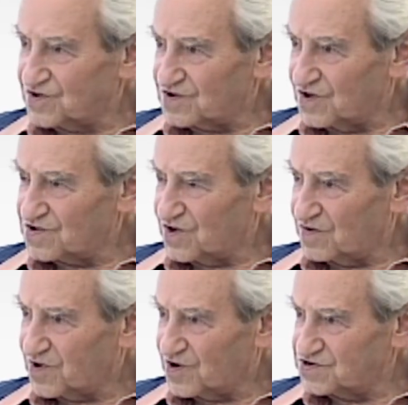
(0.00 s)
o
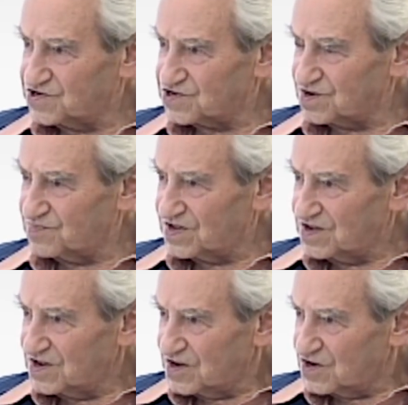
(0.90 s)
to chodzi, żeby
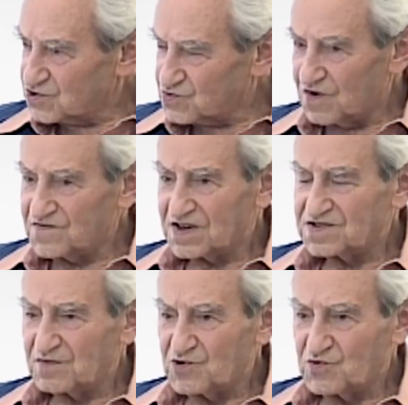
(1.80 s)

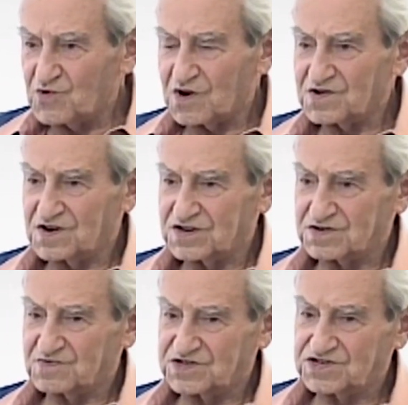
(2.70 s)
człowiek nie był głodny,
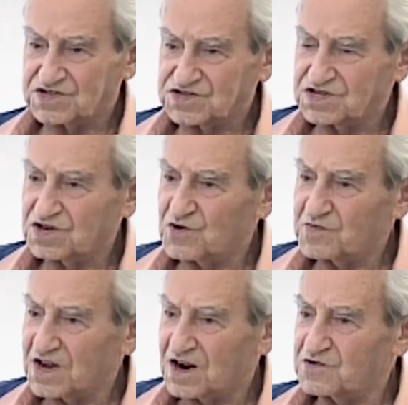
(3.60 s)
żeby dzieci nie
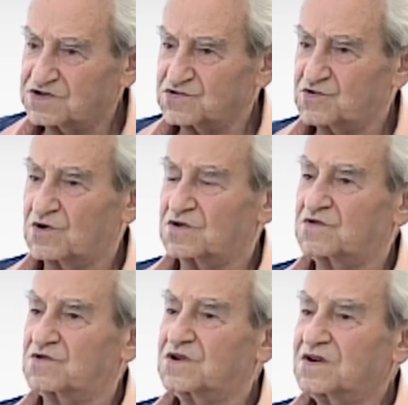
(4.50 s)
umierały z
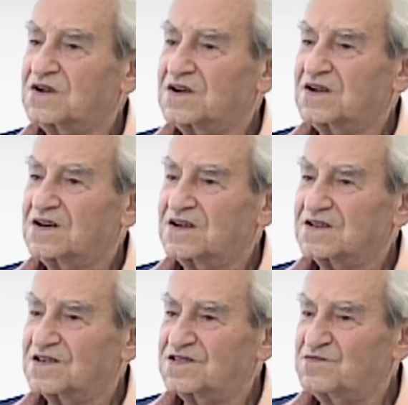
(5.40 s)
głodu.
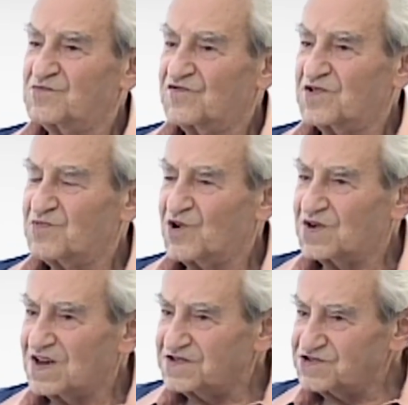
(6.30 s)
Kiedy mówimy
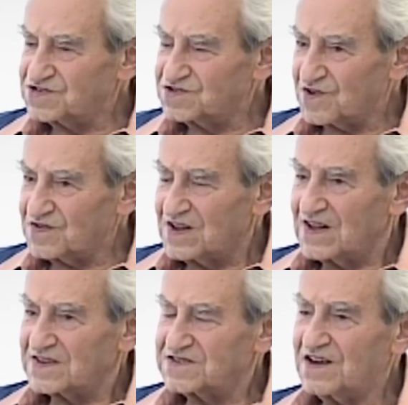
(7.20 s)
o nędzy, to
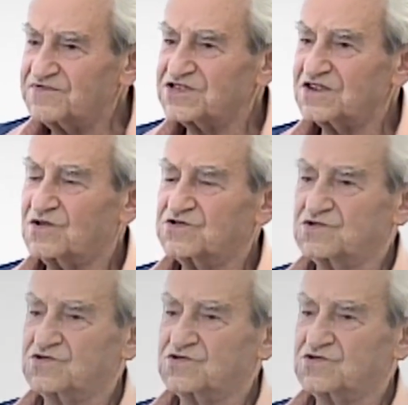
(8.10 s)
zawsze chodzi o